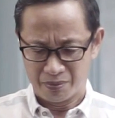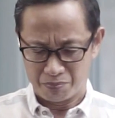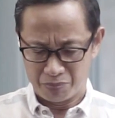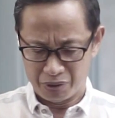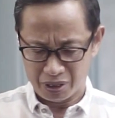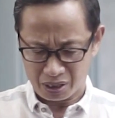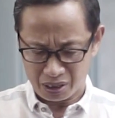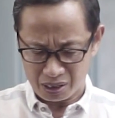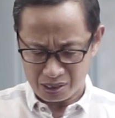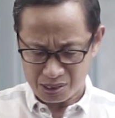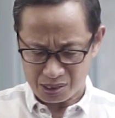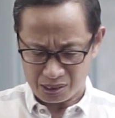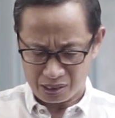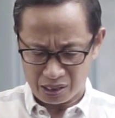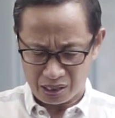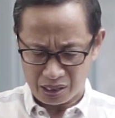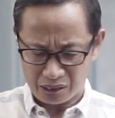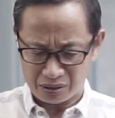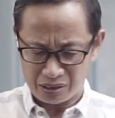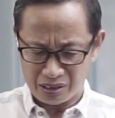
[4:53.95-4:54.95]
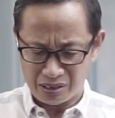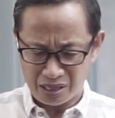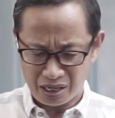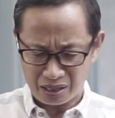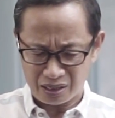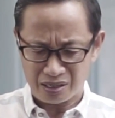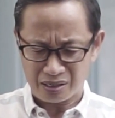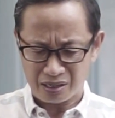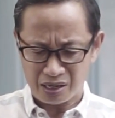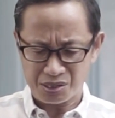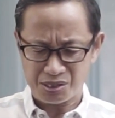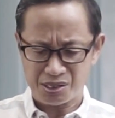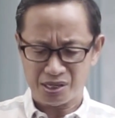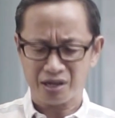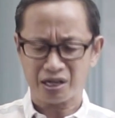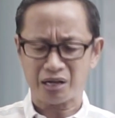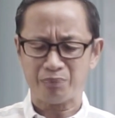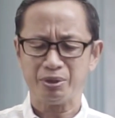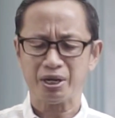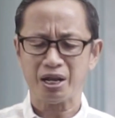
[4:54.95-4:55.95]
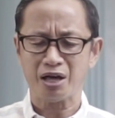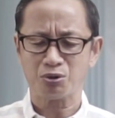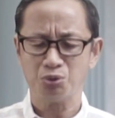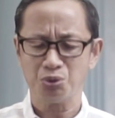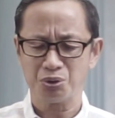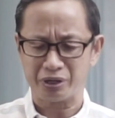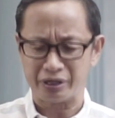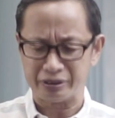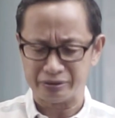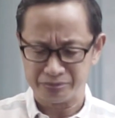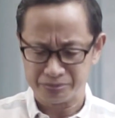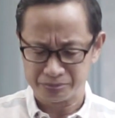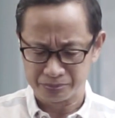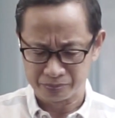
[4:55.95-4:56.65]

Biarlah segala tindakan kasih yang kami lakukan,